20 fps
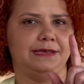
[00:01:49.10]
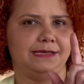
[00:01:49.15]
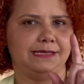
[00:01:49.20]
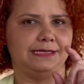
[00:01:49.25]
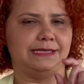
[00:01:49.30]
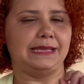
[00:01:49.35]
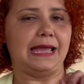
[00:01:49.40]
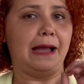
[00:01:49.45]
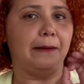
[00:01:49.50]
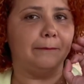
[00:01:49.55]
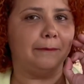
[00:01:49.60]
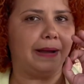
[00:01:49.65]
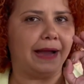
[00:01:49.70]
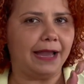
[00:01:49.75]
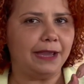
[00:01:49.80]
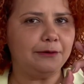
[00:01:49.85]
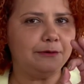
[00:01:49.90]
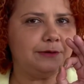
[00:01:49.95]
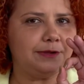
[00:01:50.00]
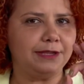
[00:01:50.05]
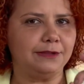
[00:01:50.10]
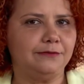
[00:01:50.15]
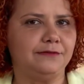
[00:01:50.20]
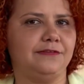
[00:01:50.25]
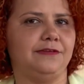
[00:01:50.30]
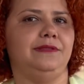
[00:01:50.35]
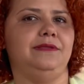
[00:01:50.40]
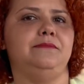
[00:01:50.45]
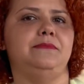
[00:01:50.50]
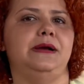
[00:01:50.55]
e a maioria
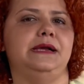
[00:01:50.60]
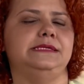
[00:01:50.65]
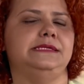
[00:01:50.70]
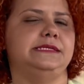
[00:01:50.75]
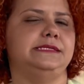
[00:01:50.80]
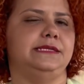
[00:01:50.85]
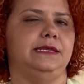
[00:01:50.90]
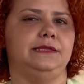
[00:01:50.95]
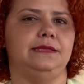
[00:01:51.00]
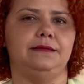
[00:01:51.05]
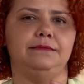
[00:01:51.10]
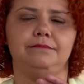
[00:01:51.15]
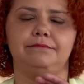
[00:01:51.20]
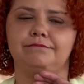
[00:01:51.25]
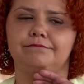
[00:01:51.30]
dos animais aceita